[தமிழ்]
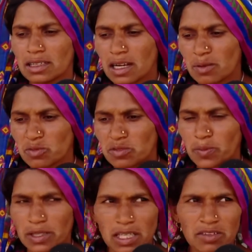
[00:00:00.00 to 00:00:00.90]
நாங்கள்
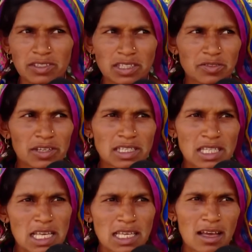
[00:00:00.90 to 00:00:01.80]
இங்குதான் பதினைந்து
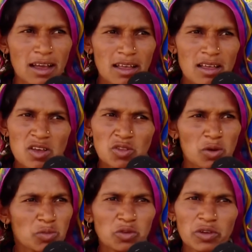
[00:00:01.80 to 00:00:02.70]
இருபது
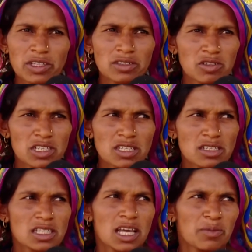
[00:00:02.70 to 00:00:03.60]
ஆண்டுகளாக வாழ்ந்து வருகிறோம்
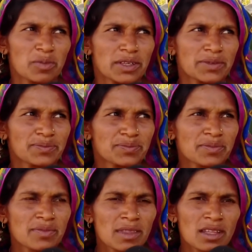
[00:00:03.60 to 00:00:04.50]
இதுவரை
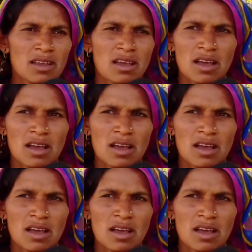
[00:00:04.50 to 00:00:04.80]
யாரும் இப்படி